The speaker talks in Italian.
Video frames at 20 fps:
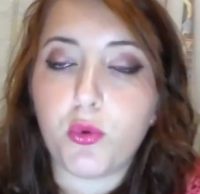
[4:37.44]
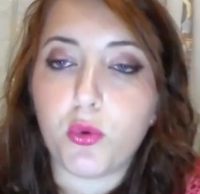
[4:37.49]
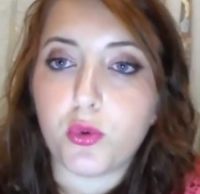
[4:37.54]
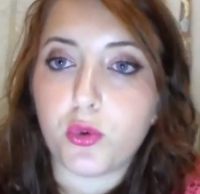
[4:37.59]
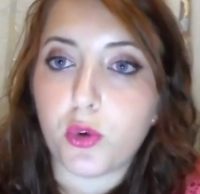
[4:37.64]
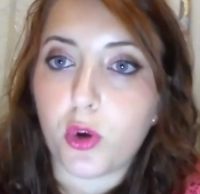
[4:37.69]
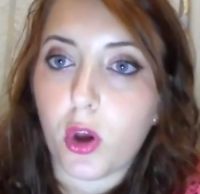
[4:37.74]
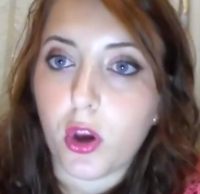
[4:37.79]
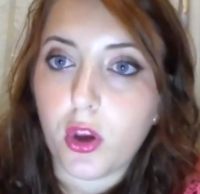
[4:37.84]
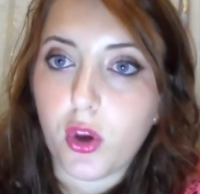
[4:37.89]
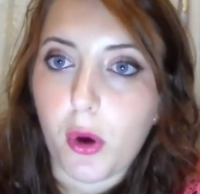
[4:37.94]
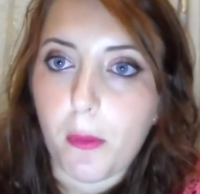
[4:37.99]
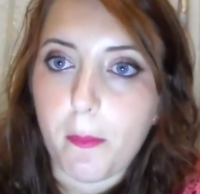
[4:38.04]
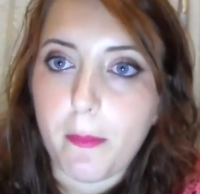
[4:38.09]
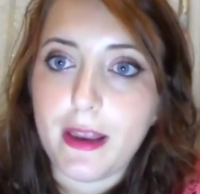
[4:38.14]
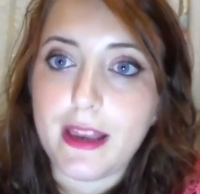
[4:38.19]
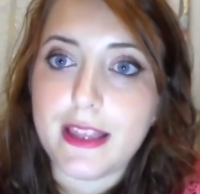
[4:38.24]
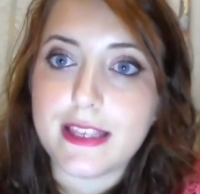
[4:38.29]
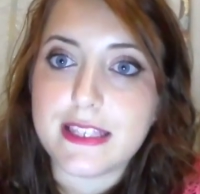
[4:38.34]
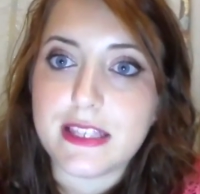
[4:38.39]
su tutto l'occhio ha
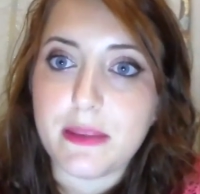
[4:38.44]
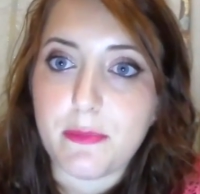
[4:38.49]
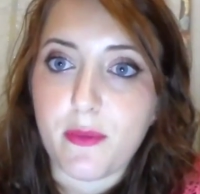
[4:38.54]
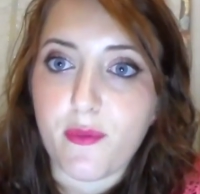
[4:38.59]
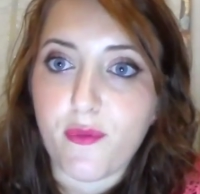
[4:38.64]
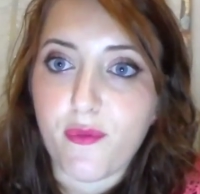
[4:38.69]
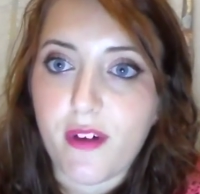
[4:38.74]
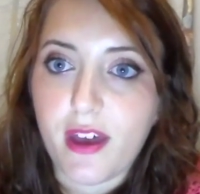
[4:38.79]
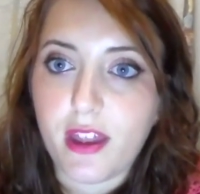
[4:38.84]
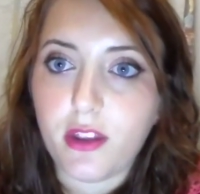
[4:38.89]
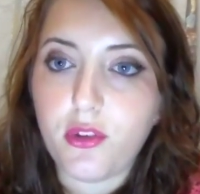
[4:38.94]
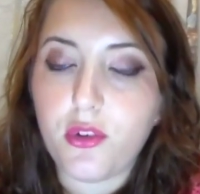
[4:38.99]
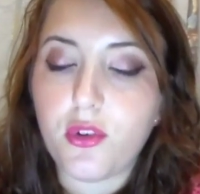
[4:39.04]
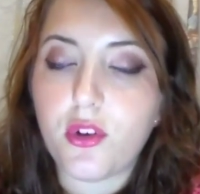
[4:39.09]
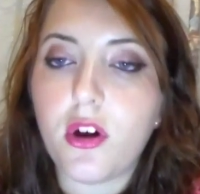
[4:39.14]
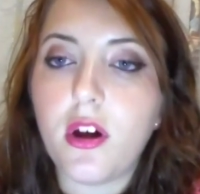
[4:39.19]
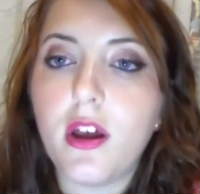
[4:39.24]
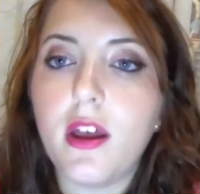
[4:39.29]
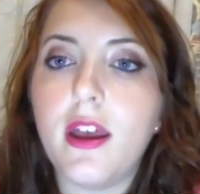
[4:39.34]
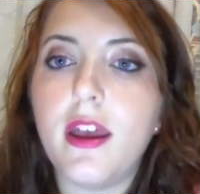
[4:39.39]
un bellissimo
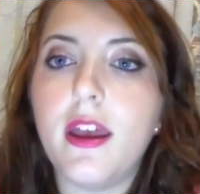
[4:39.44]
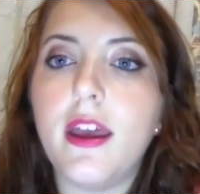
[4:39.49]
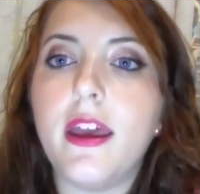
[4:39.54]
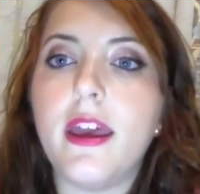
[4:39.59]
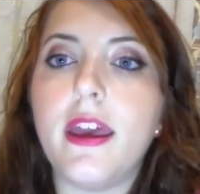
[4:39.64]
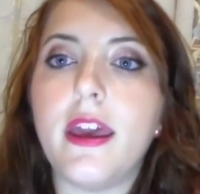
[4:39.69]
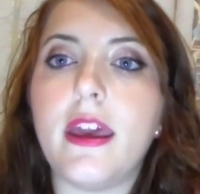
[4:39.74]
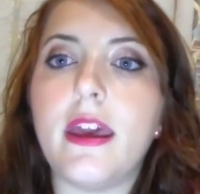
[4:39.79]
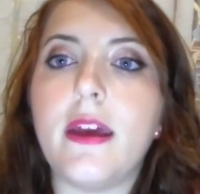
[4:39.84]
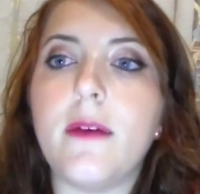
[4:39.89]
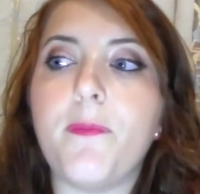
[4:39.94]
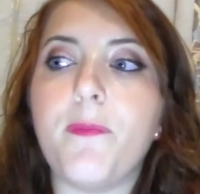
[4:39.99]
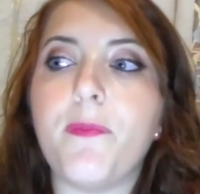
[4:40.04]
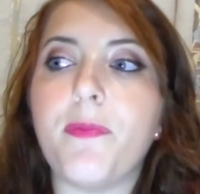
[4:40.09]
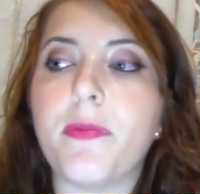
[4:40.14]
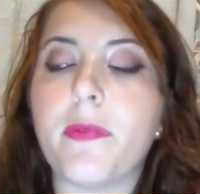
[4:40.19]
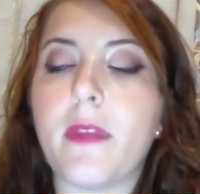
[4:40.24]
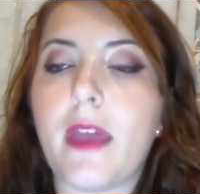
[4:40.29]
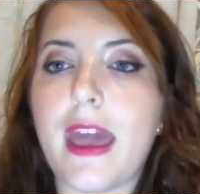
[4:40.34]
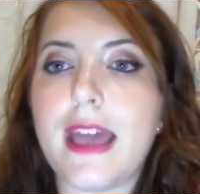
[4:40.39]
effetto e,
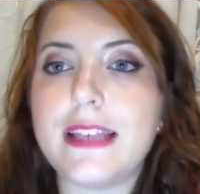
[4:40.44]
mm,